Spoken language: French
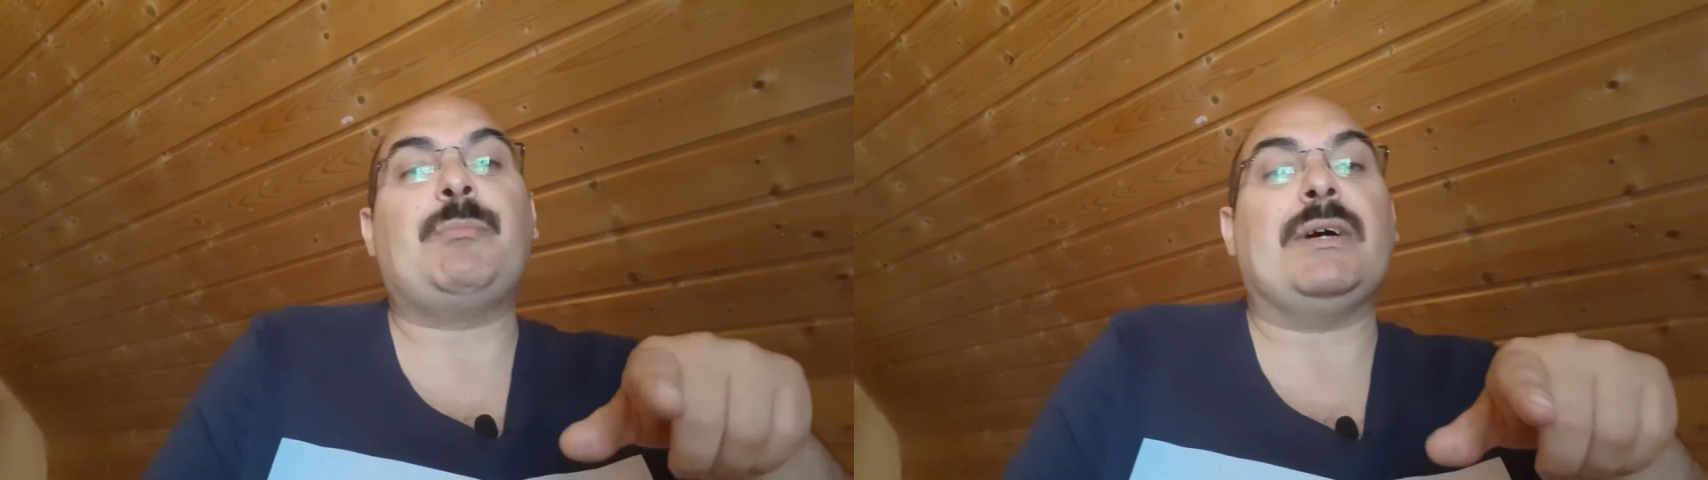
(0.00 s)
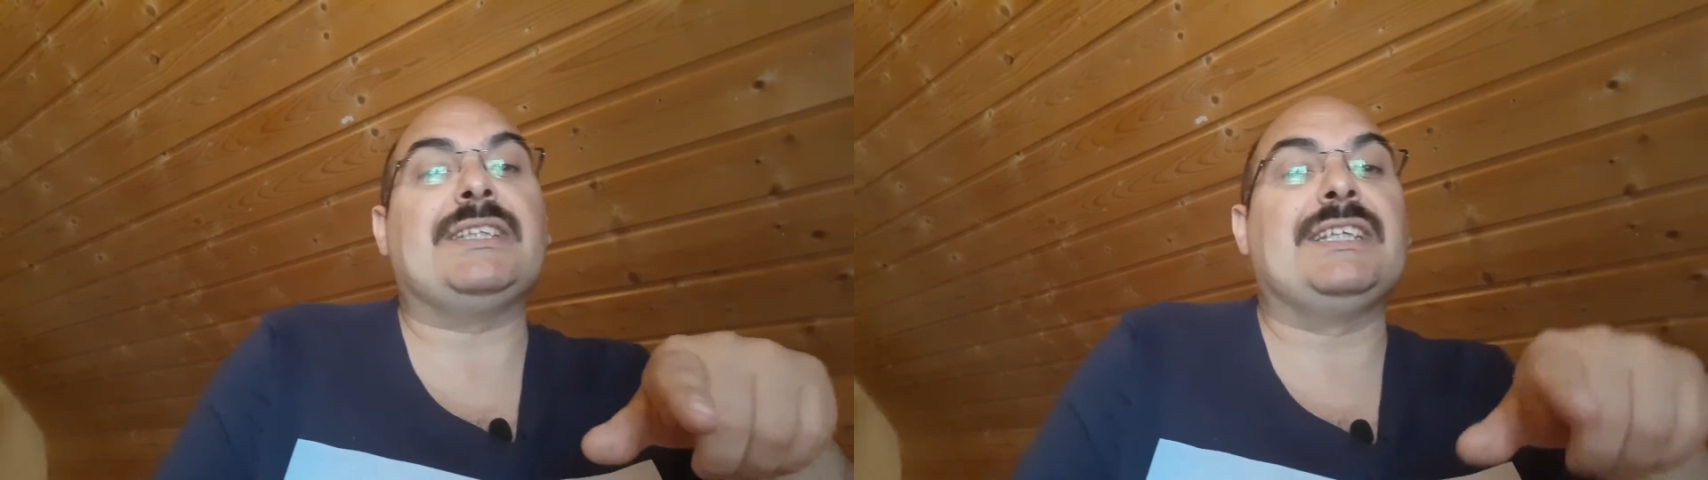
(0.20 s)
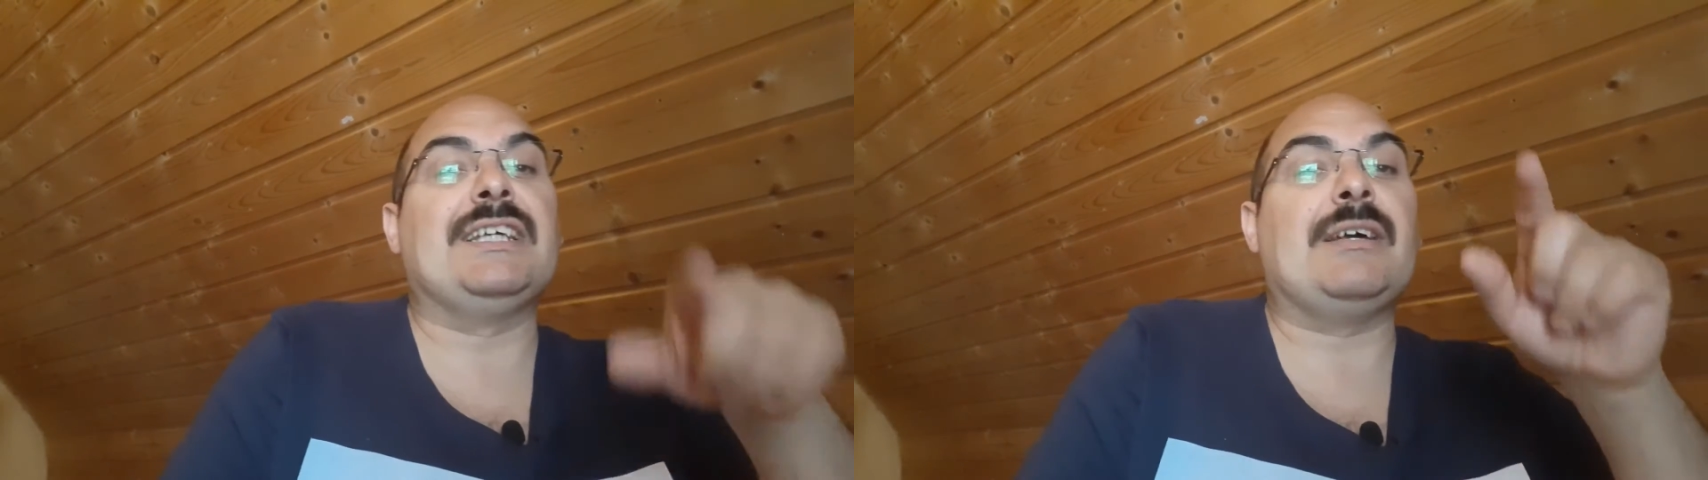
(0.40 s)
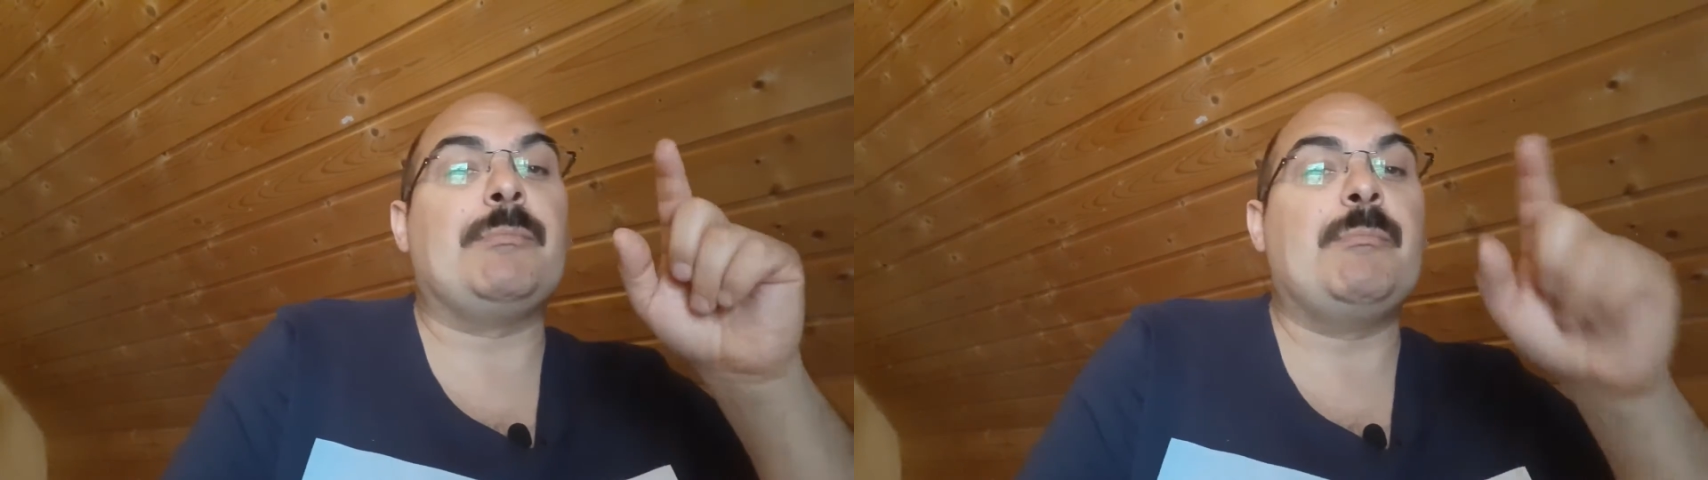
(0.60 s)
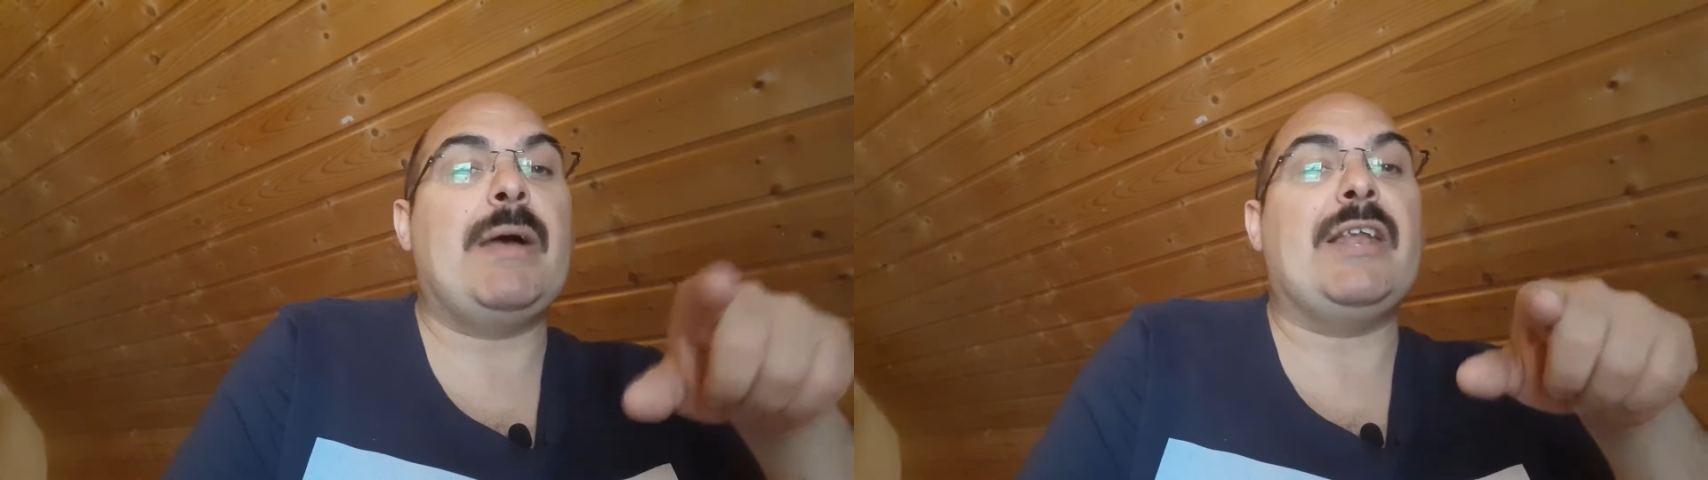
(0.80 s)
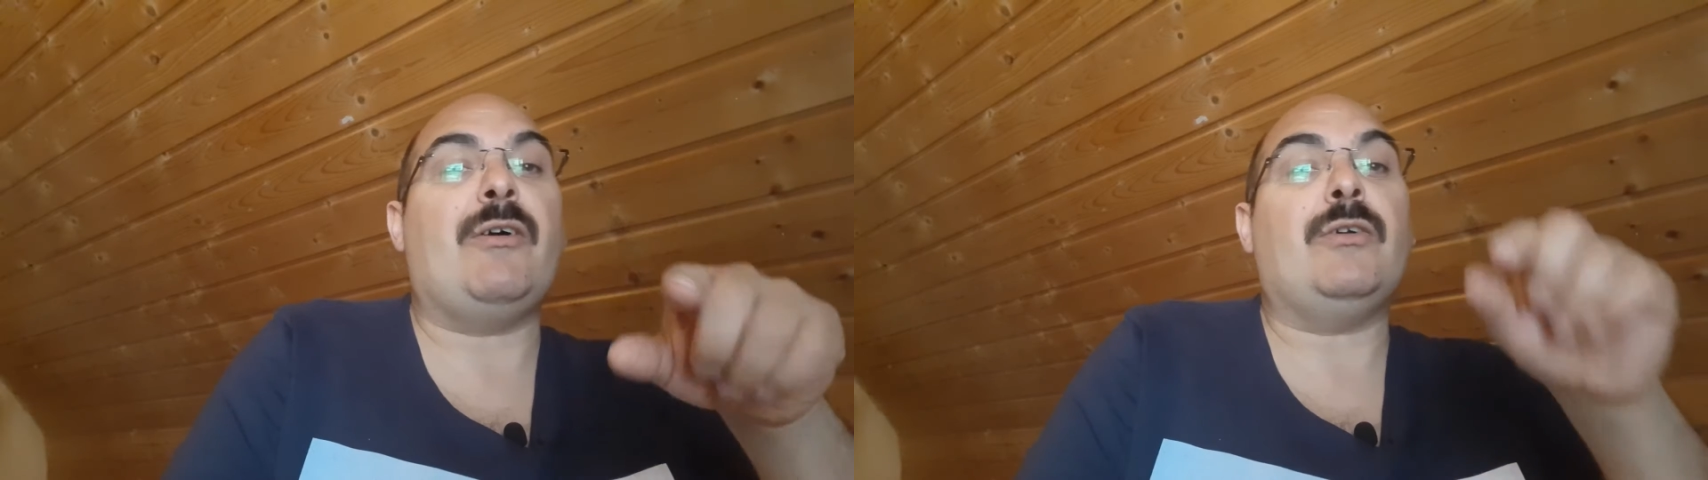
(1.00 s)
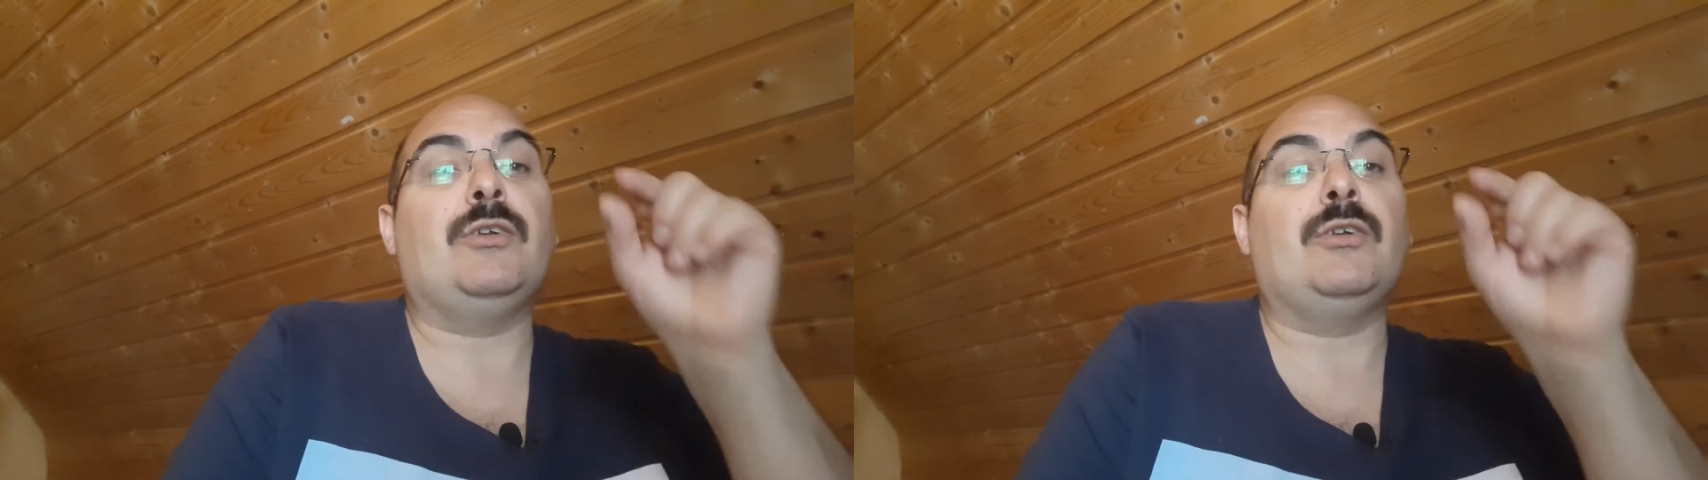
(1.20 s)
partir maintenant.